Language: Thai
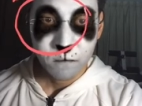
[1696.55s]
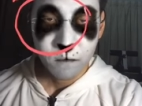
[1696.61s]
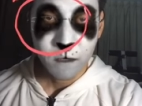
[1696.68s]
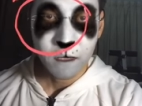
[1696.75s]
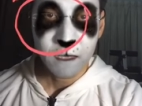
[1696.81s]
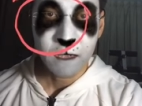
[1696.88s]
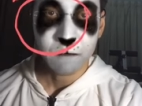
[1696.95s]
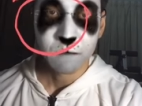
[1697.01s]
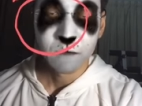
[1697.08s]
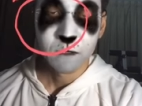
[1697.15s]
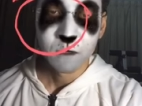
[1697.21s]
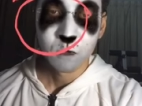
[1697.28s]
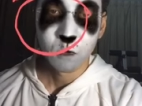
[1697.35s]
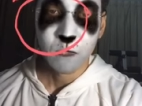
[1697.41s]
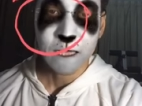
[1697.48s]
นะครับ
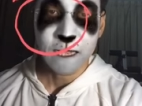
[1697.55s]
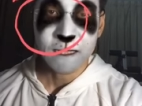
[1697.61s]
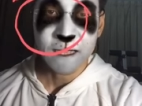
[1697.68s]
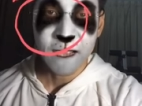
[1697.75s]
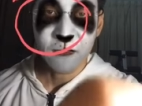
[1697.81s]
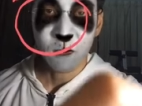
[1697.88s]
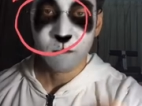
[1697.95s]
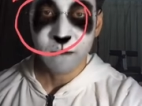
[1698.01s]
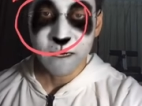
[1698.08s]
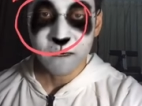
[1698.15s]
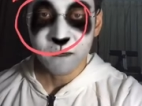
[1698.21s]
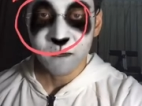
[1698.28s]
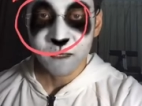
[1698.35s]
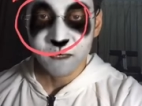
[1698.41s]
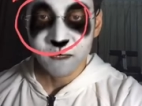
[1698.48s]
ตัวหลักใหญ่ของมัน
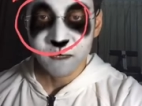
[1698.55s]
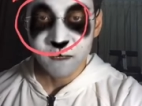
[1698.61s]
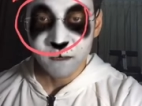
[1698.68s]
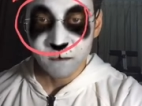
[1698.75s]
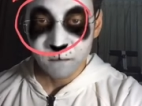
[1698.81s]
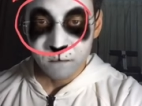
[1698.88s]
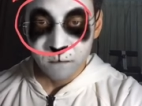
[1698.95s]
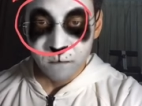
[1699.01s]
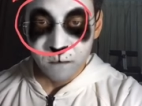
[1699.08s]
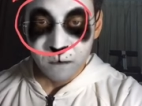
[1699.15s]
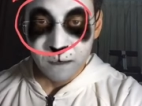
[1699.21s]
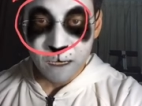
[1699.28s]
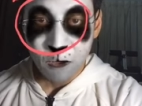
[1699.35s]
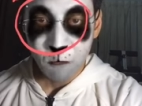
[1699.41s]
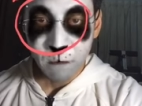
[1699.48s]
ก็คือ
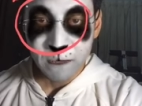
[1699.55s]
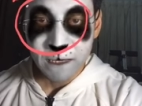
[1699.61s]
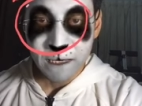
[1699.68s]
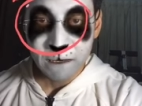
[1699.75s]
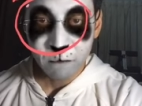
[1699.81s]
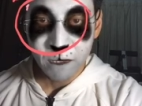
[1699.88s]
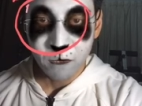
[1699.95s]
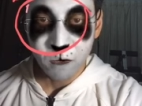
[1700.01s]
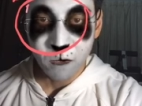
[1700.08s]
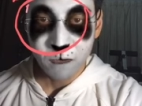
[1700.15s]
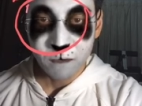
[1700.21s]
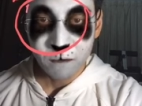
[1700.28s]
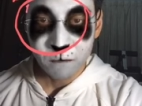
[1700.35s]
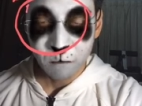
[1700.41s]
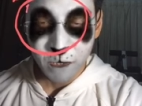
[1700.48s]
เข้าประเด็นวิเคราะห์
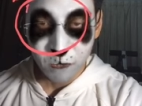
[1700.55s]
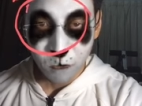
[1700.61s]
วิเค